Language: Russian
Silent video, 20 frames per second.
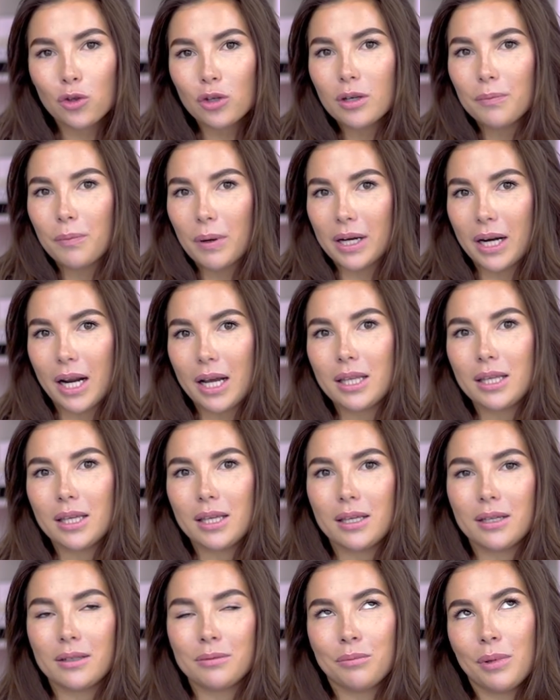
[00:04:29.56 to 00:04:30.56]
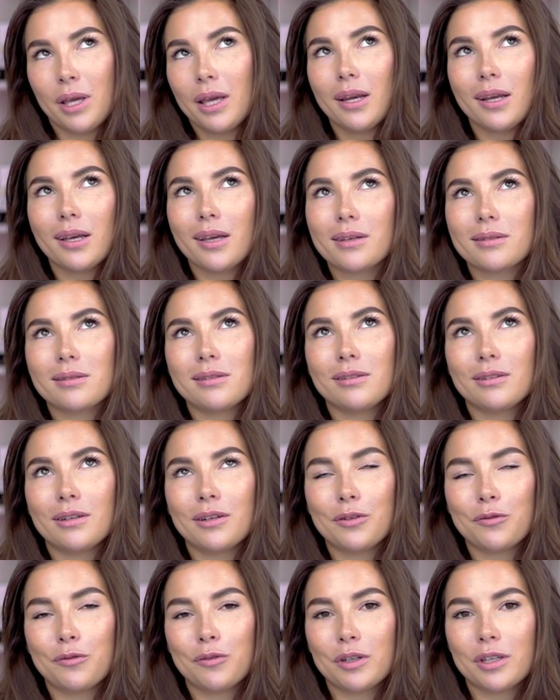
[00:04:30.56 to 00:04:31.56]
Ну или, по крайней мере,
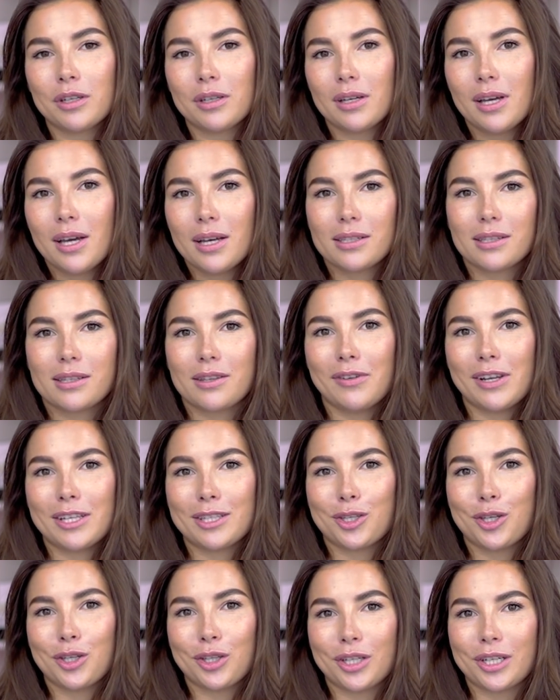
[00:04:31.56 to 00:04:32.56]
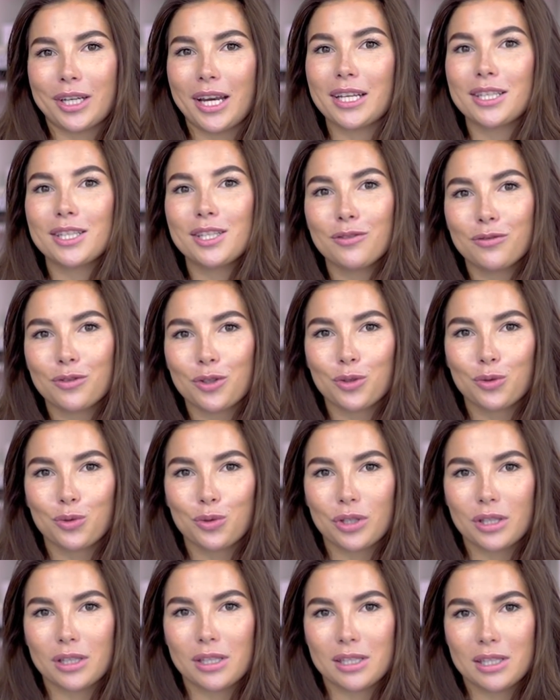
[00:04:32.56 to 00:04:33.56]
если вы составляете какие-то креативные
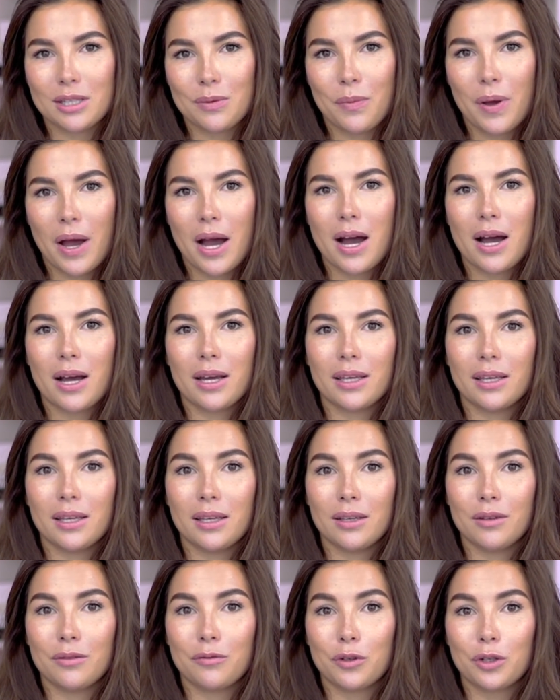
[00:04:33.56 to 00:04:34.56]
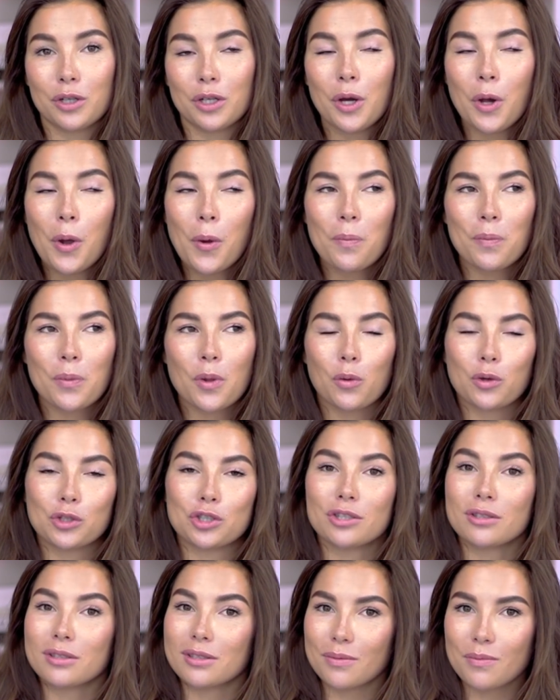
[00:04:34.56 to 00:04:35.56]
луки для себя и вы
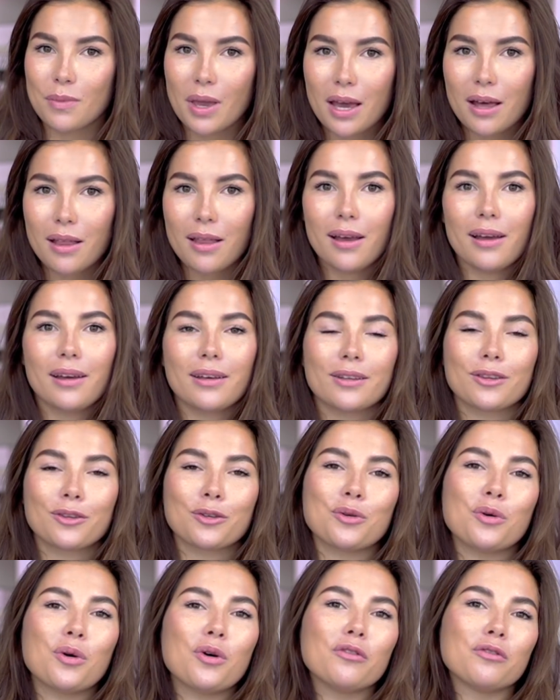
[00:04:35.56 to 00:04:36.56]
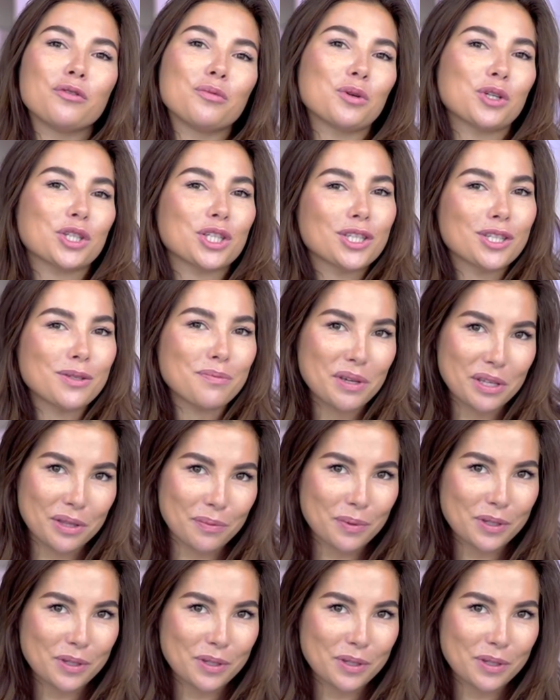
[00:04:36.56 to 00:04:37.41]
очень смело, то вы можете себе это